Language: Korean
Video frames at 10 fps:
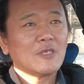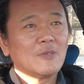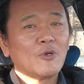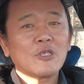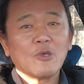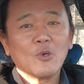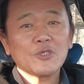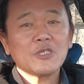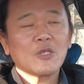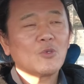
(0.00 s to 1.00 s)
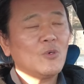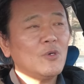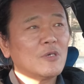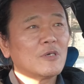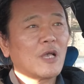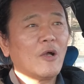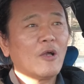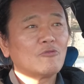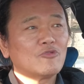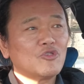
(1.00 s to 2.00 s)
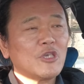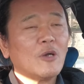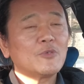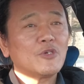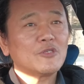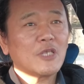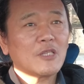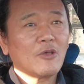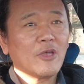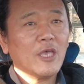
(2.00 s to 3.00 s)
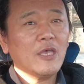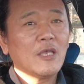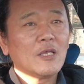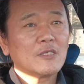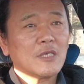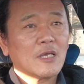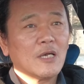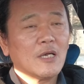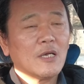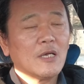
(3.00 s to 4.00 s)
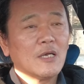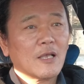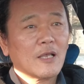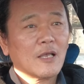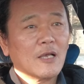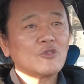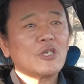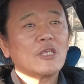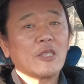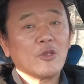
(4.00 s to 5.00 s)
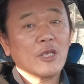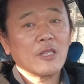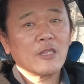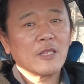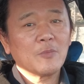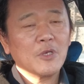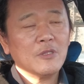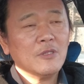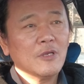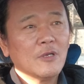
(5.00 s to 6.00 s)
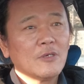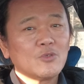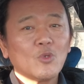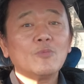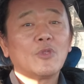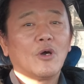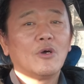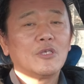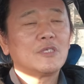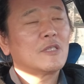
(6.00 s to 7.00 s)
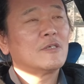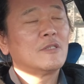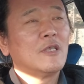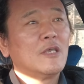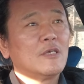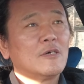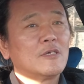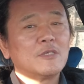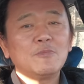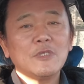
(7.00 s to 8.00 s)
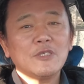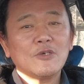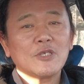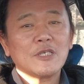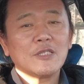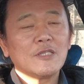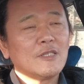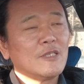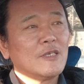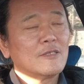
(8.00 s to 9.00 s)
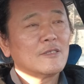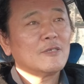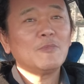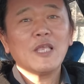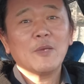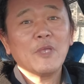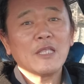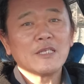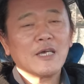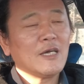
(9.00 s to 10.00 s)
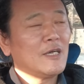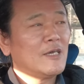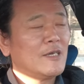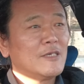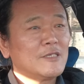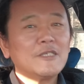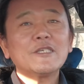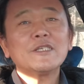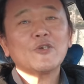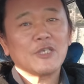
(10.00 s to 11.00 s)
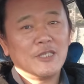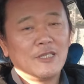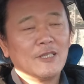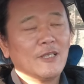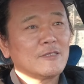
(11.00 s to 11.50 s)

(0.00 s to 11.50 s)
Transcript: 이번 기회에 혹시라도 그 강화군 취 창업지원센터에 제가 강좌를 개설하게 된다면 조금 더 이제는 어, 심리적인 친밀감이 아니라 실질적인